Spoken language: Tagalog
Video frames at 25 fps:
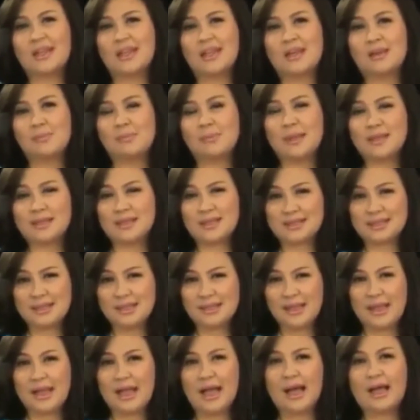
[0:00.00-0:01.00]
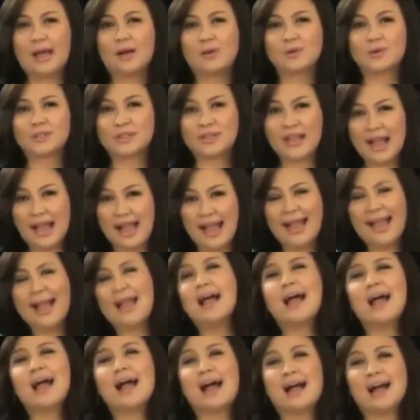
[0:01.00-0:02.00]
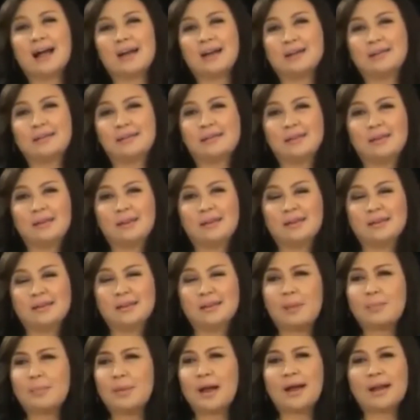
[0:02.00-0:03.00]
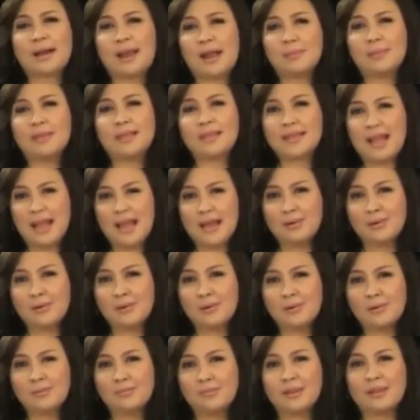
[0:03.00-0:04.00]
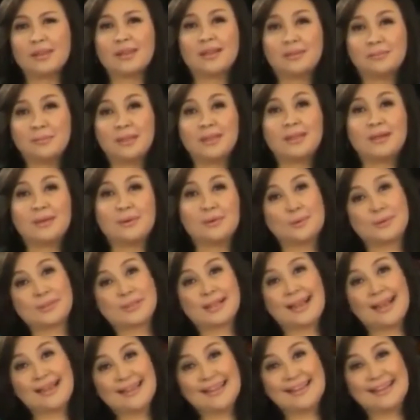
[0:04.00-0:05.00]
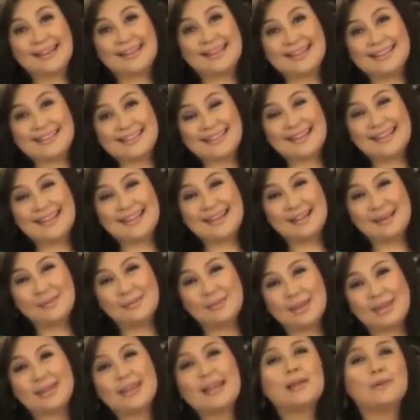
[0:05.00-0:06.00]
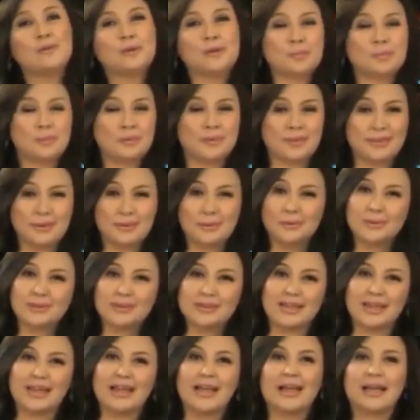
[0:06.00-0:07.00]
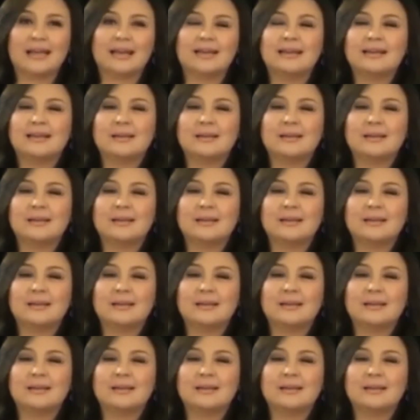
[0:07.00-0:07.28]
Ilang beses nang nakakahusga ang napakaraming tao, pati kami nahuhusgahan din, artista lang kami, lalo na po siguro sila.